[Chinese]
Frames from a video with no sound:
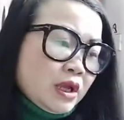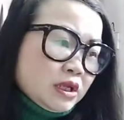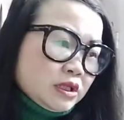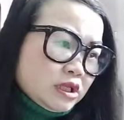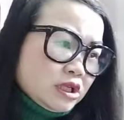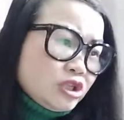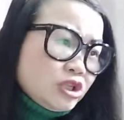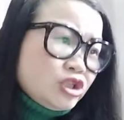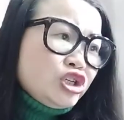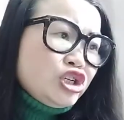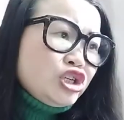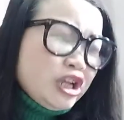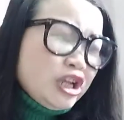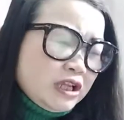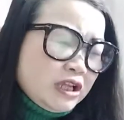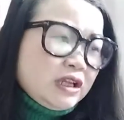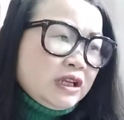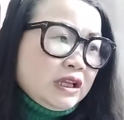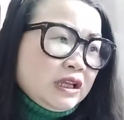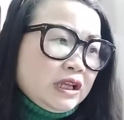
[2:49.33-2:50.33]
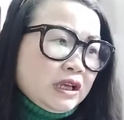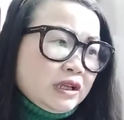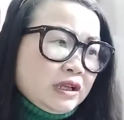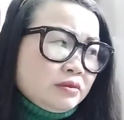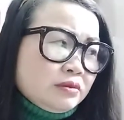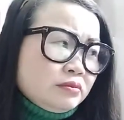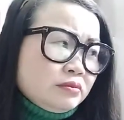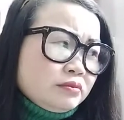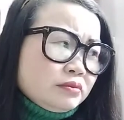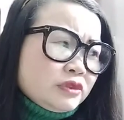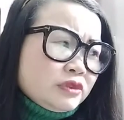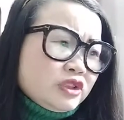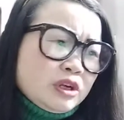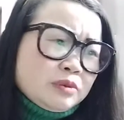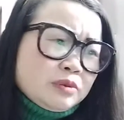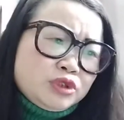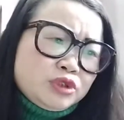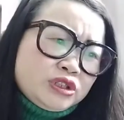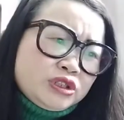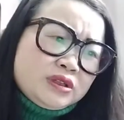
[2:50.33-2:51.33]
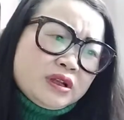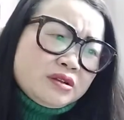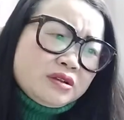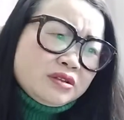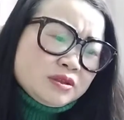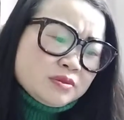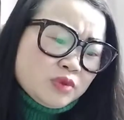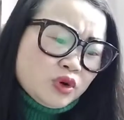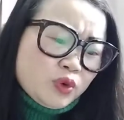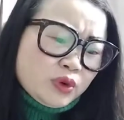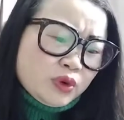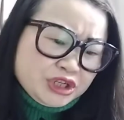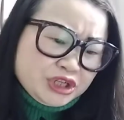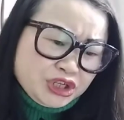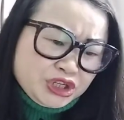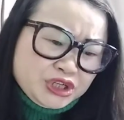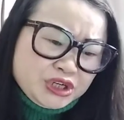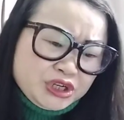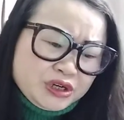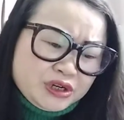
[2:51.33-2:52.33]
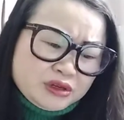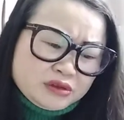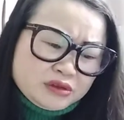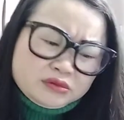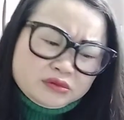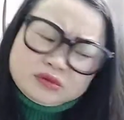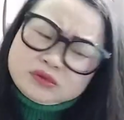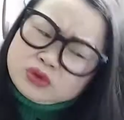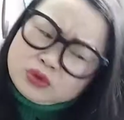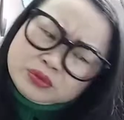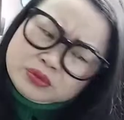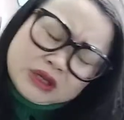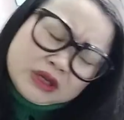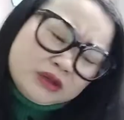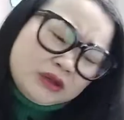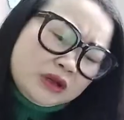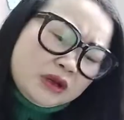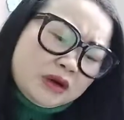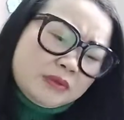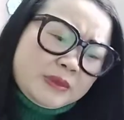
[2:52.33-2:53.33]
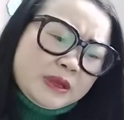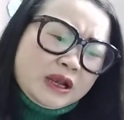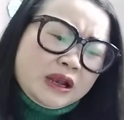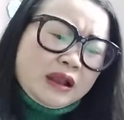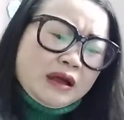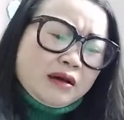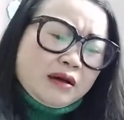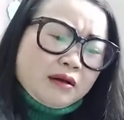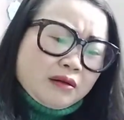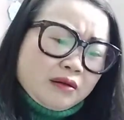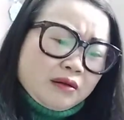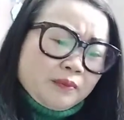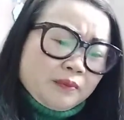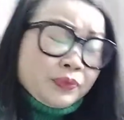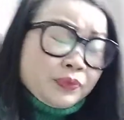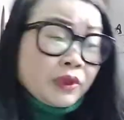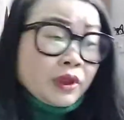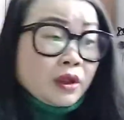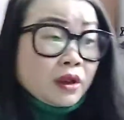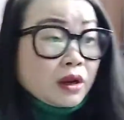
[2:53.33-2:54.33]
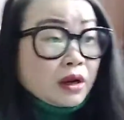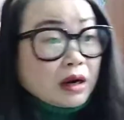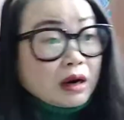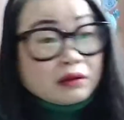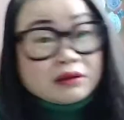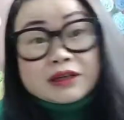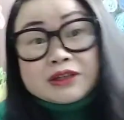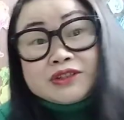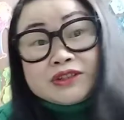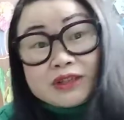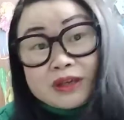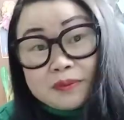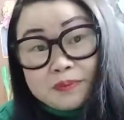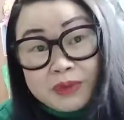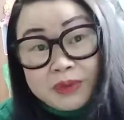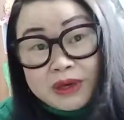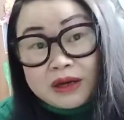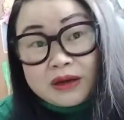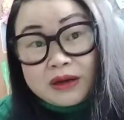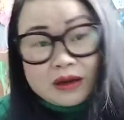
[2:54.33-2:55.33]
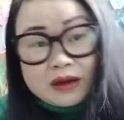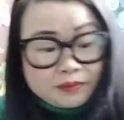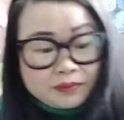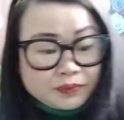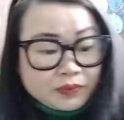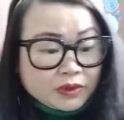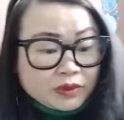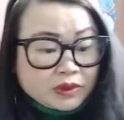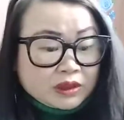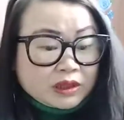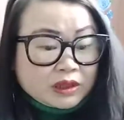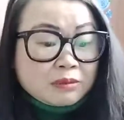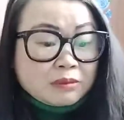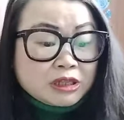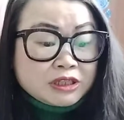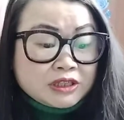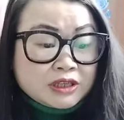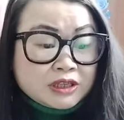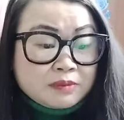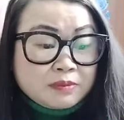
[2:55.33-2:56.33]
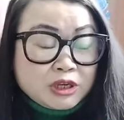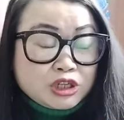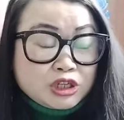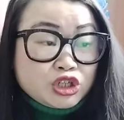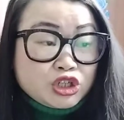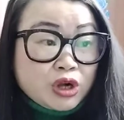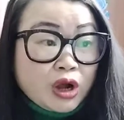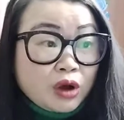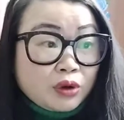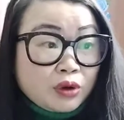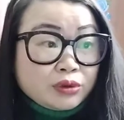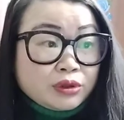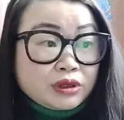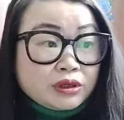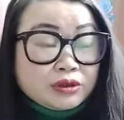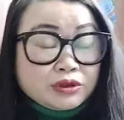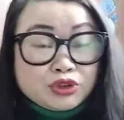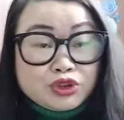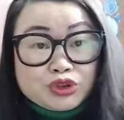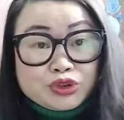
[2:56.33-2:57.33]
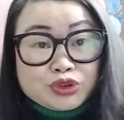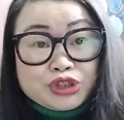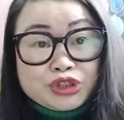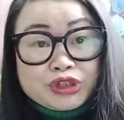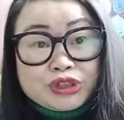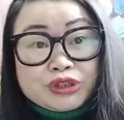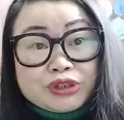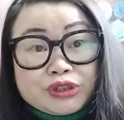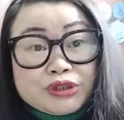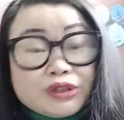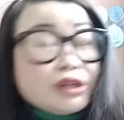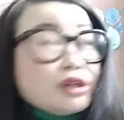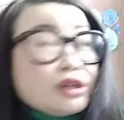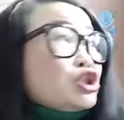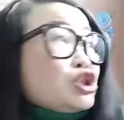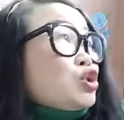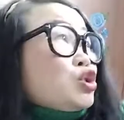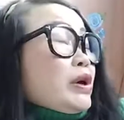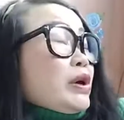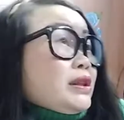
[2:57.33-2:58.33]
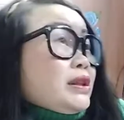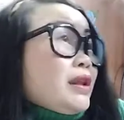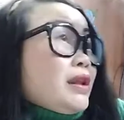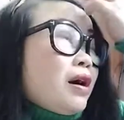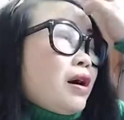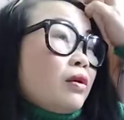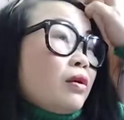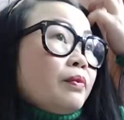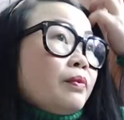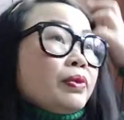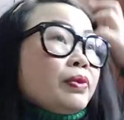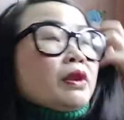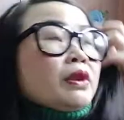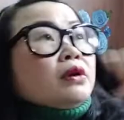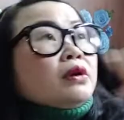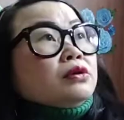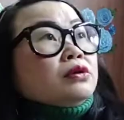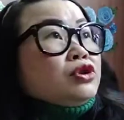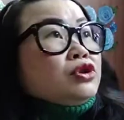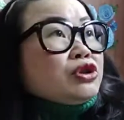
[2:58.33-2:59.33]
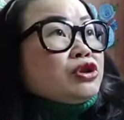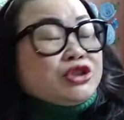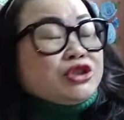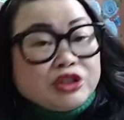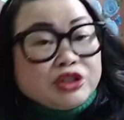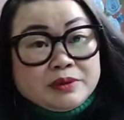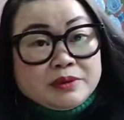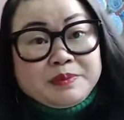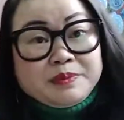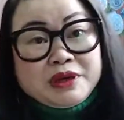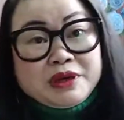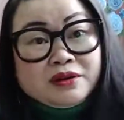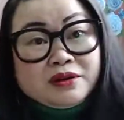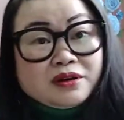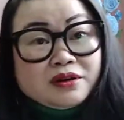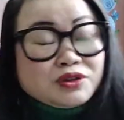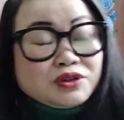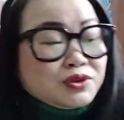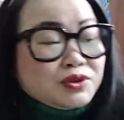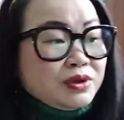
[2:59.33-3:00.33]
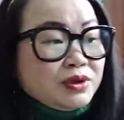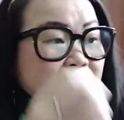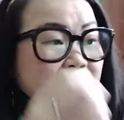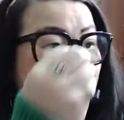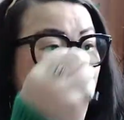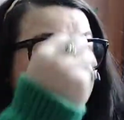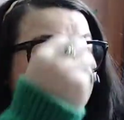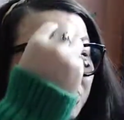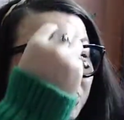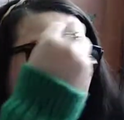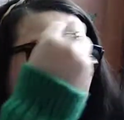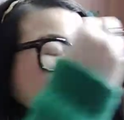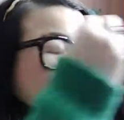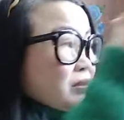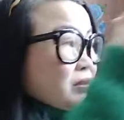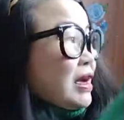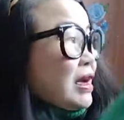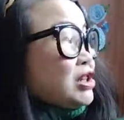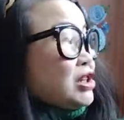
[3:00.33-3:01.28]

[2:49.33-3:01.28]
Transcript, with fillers: 但是那一年也不知道怎么回事，冬天特别冷，然后它结冰了。那么结冰之后呢，就是那个水稻，就是结冰了，所以就是它